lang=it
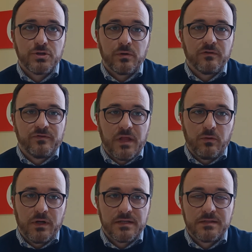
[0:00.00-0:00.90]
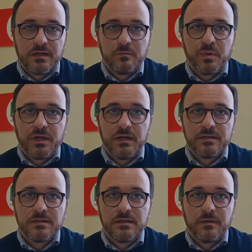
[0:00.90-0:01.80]
hanno affidato alla stampa nelle
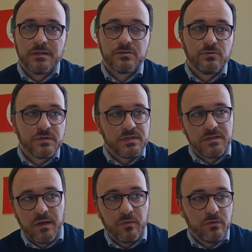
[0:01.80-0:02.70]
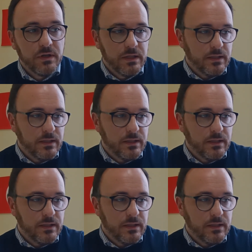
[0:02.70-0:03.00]
settimane scorse, stiamo